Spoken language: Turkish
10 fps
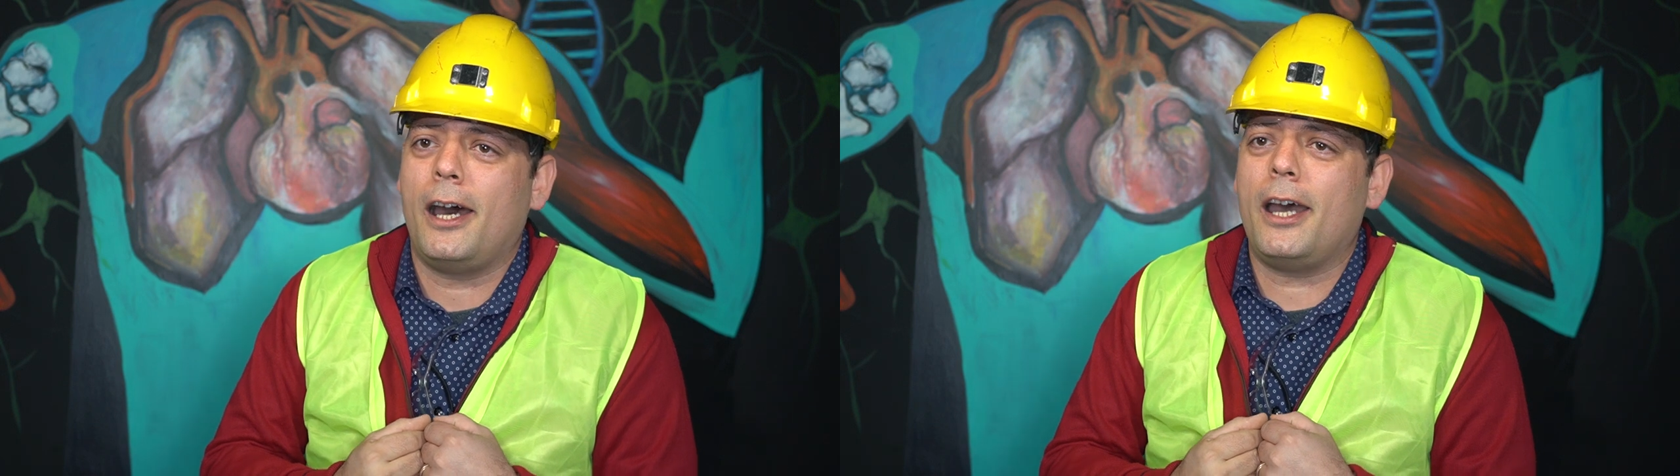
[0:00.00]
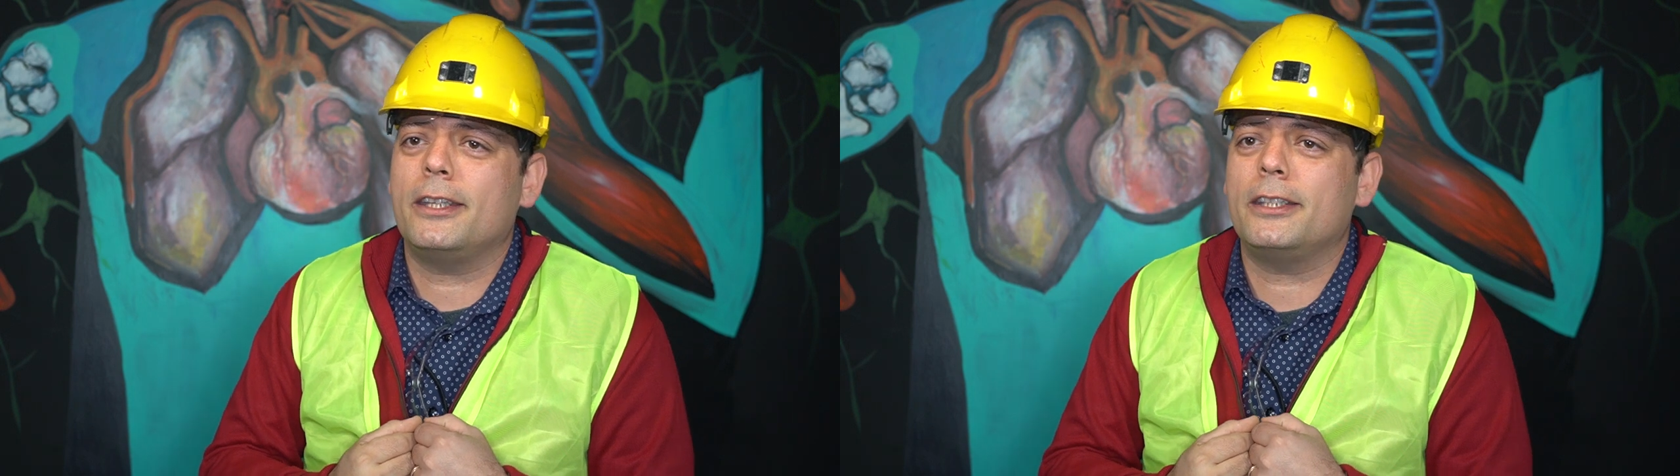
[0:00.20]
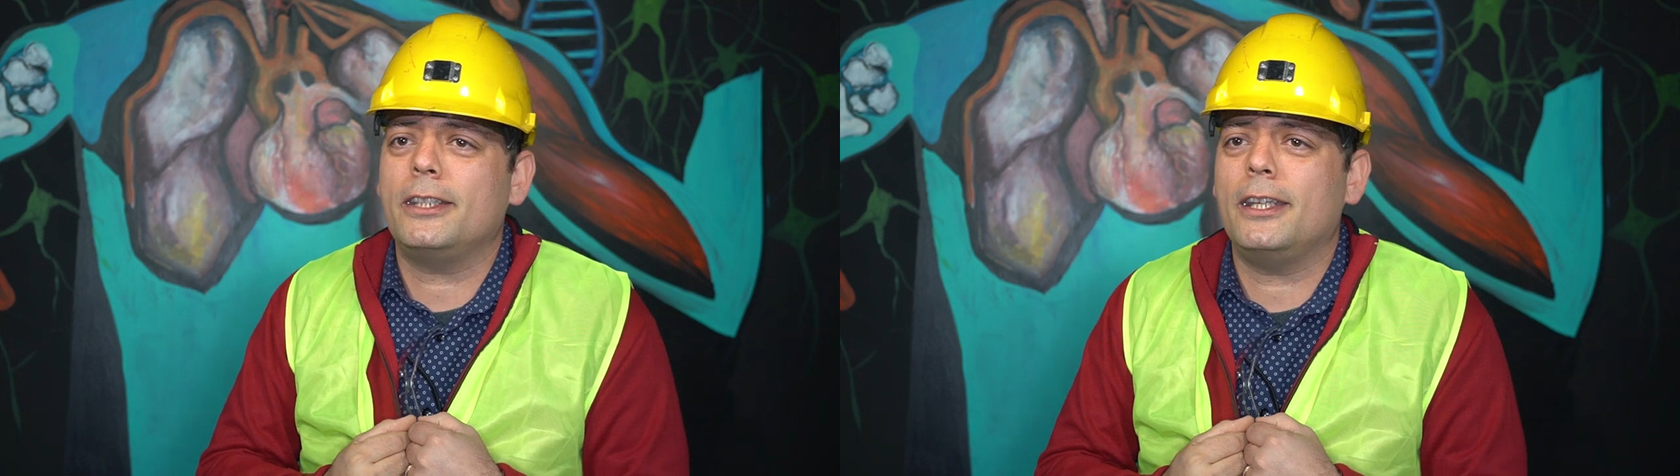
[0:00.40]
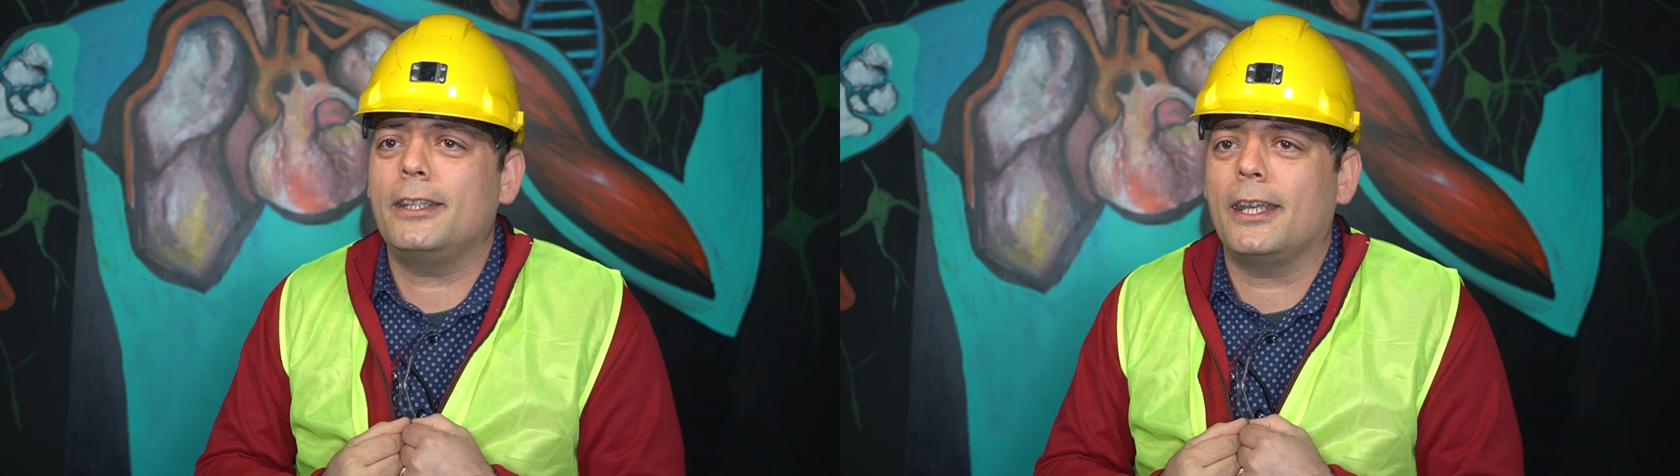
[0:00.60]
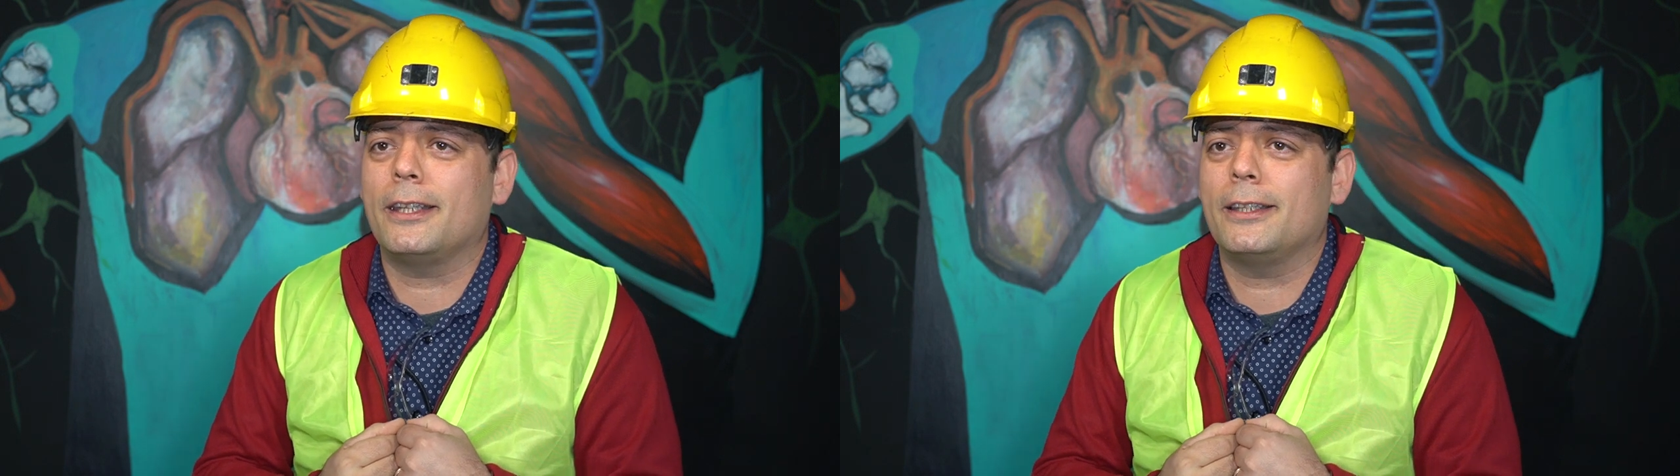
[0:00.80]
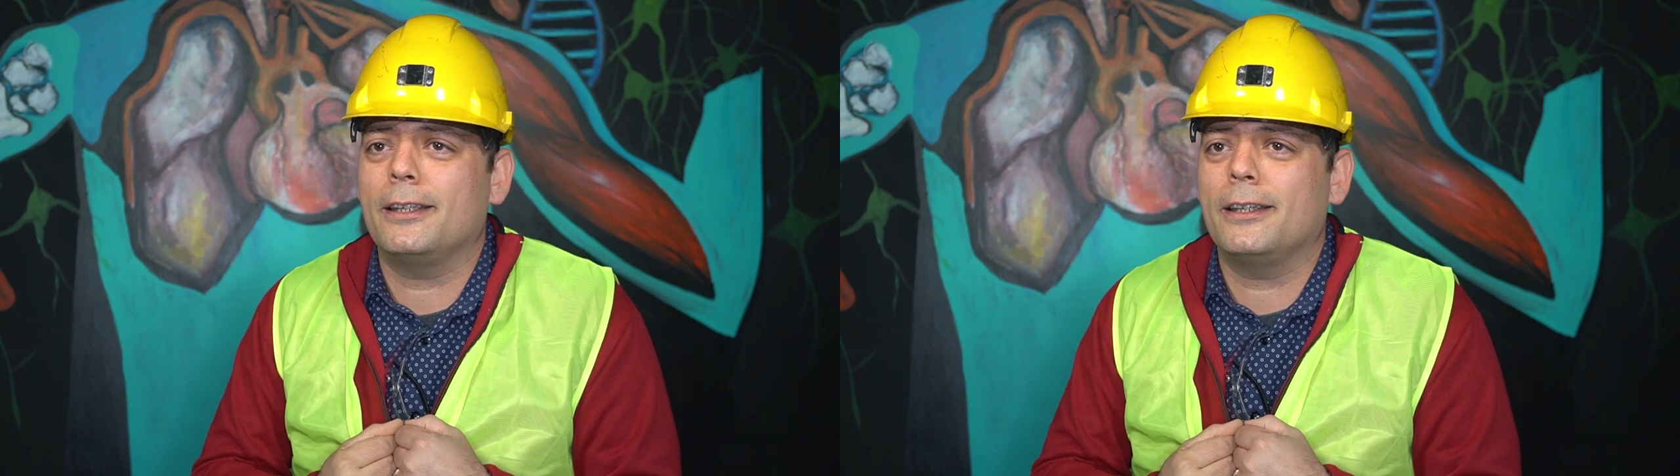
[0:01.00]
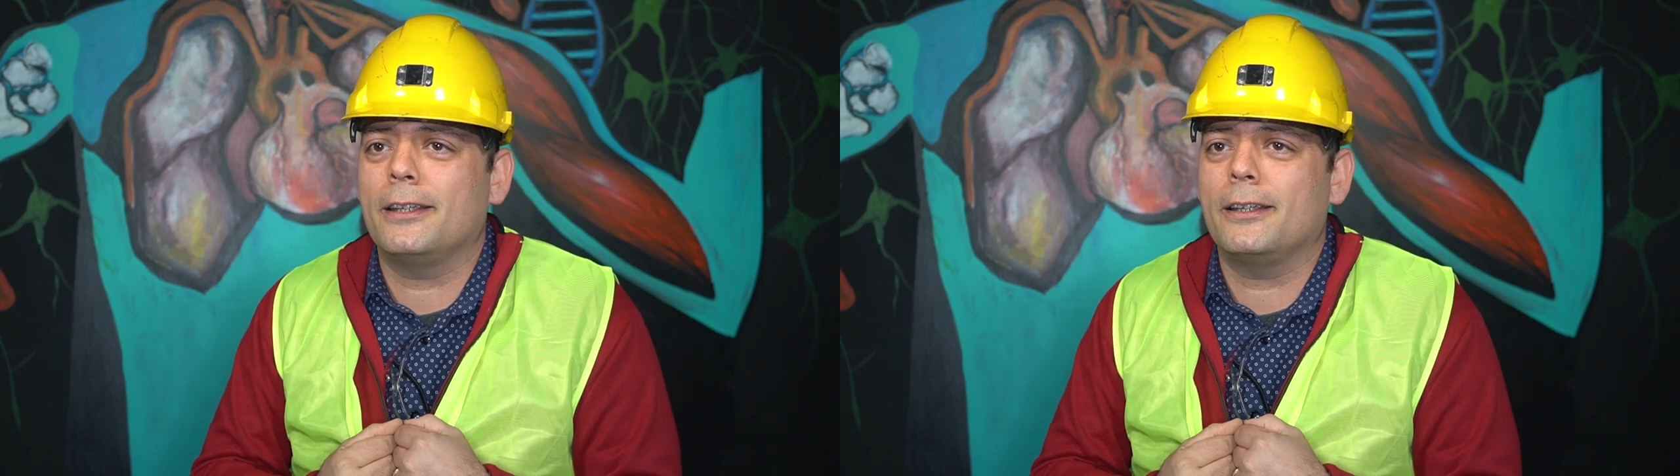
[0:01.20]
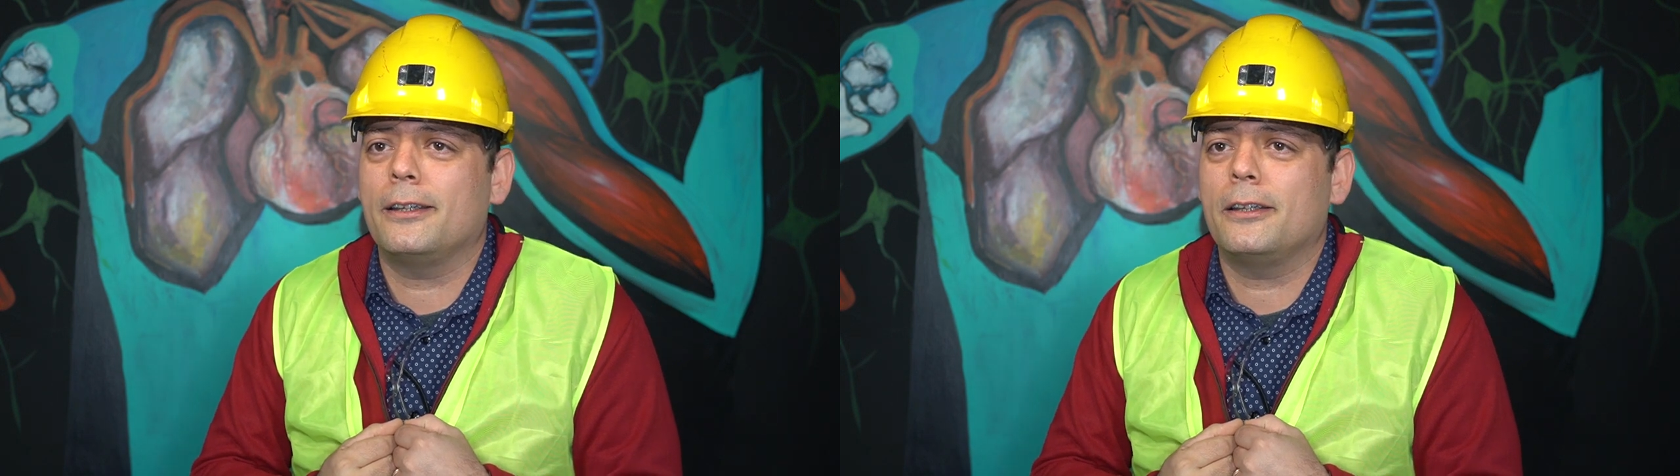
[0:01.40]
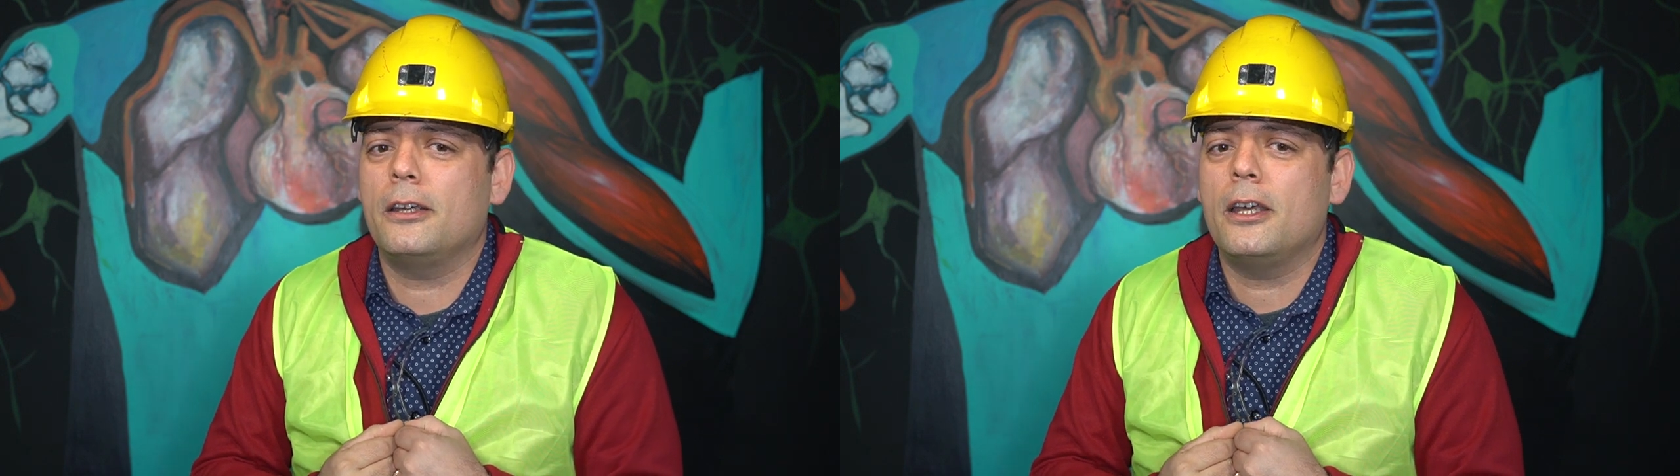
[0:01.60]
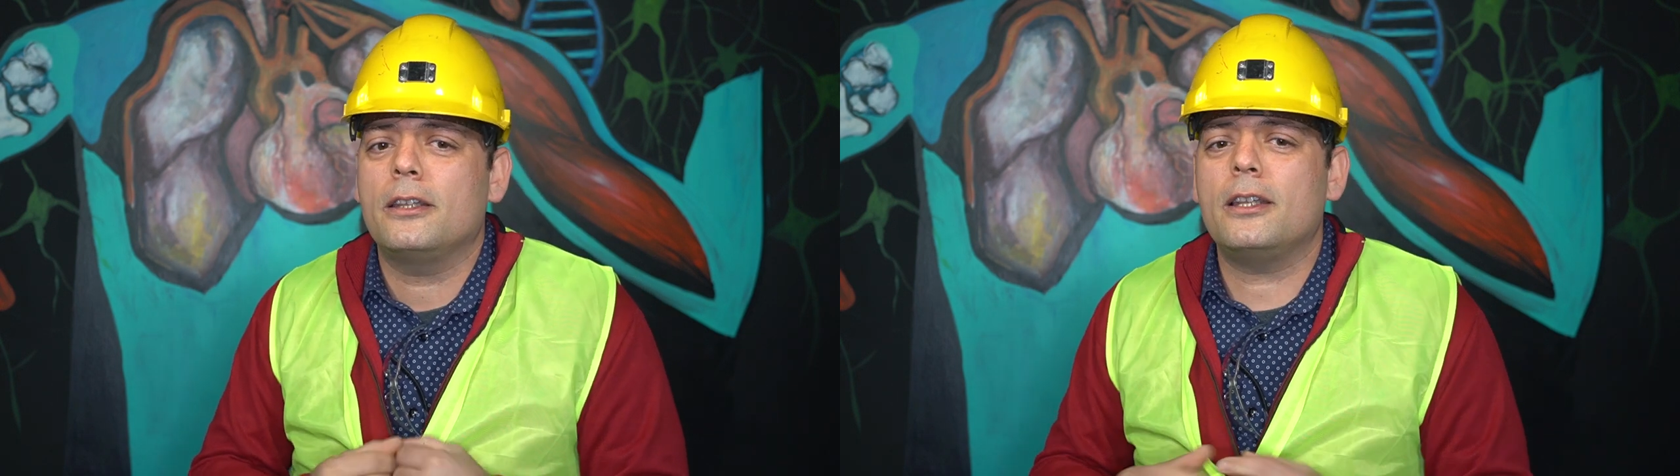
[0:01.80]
Aynı şey değil. Nasıl bir fark var?